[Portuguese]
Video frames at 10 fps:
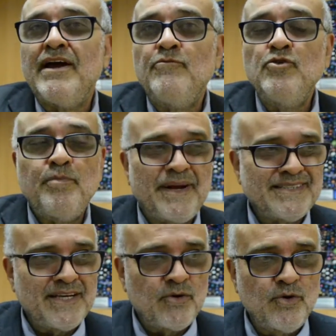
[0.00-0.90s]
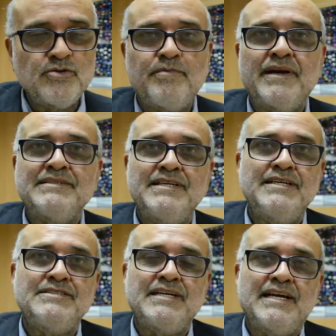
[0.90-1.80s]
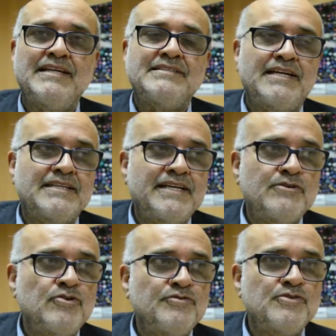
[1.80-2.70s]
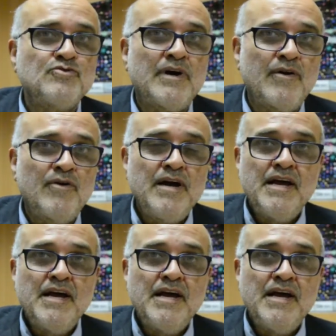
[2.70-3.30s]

É muito prazeroso para a gente, aqui da Secretaria do Audiovisual,